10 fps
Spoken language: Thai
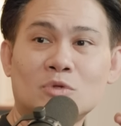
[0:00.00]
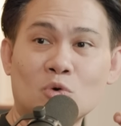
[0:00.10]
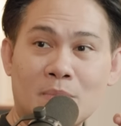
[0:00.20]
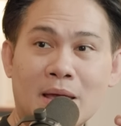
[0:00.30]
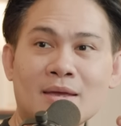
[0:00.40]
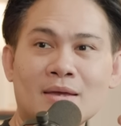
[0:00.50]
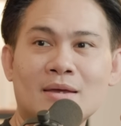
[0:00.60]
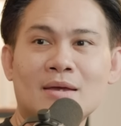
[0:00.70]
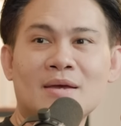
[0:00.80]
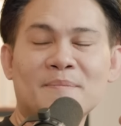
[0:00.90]
ถูกไหม
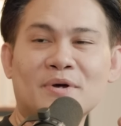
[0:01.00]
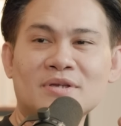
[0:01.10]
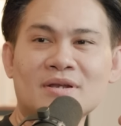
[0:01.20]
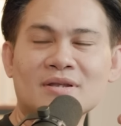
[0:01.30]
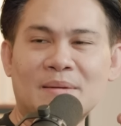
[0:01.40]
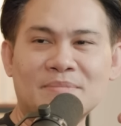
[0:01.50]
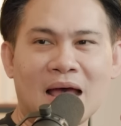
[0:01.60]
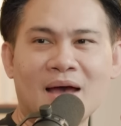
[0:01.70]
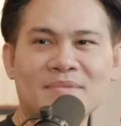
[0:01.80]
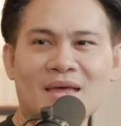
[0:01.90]
เพราะฉะนั้นคำ
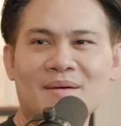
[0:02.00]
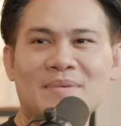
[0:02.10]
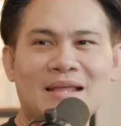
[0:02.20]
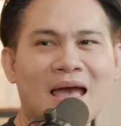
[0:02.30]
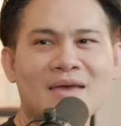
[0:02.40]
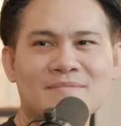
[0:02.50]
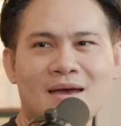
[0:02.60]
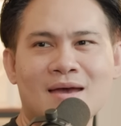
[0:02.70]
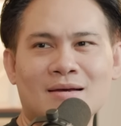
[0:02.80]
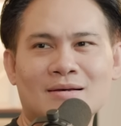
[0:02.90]
ถามเนี้ยมันง่าย
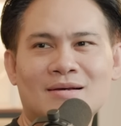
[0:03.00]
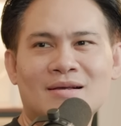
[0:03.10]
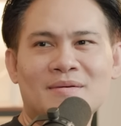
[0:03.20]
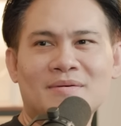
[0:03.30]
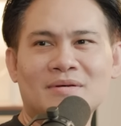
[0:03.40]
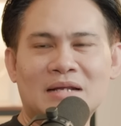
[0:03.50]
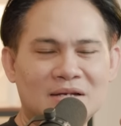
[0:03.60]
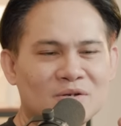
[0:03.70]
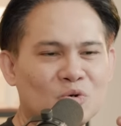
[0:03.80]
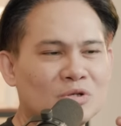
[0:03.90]
มากดังนั้
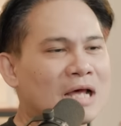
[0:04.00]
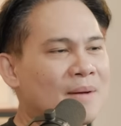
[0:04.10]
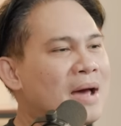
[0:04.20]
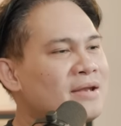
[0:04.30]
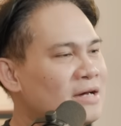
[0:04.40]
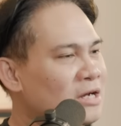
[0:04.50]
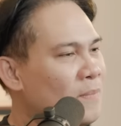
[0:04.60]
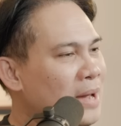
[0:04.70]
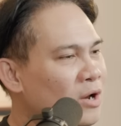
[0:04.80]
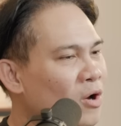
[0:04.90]
นคุณสามารถเดินเข้า
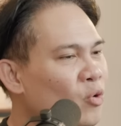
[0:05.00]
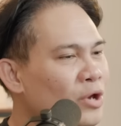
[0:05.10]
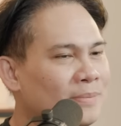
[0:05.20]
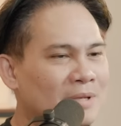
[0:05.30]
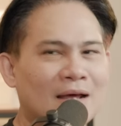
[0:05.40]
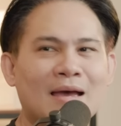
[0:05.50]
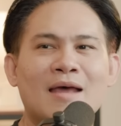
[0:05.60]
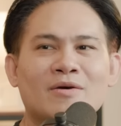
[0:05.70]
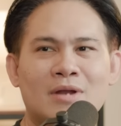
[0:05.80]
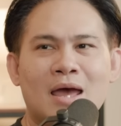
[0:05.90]
ไปลองคุยกับธนาคาร
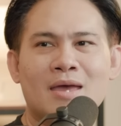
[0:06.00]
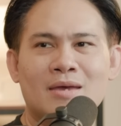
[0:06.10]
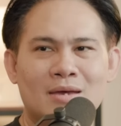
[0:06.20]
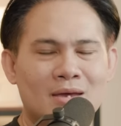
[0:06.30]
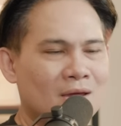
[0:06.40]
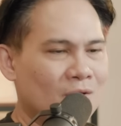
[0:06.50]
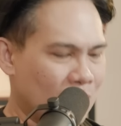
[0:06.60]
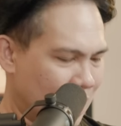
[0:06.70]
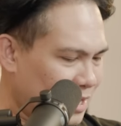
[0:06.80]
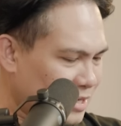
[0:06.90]
ก็ได้
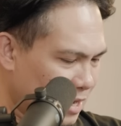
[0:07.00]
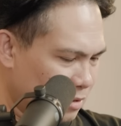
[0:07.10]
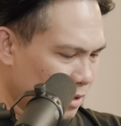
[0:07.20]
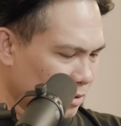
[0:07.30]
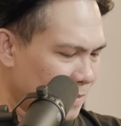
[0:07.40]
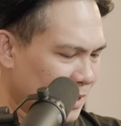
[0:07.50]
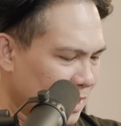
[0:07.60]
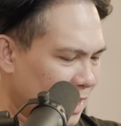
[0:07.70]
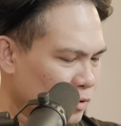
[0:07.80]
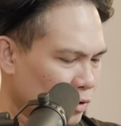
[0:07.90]
ว่าดิฉันเขาทำกิจ
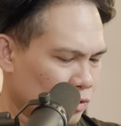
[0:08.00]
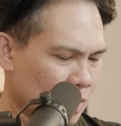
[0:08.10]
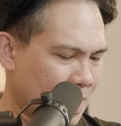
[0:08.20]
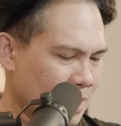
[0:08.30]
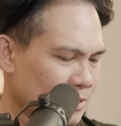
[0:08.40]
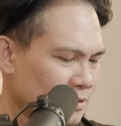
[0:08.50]
การส่วนตัวไหม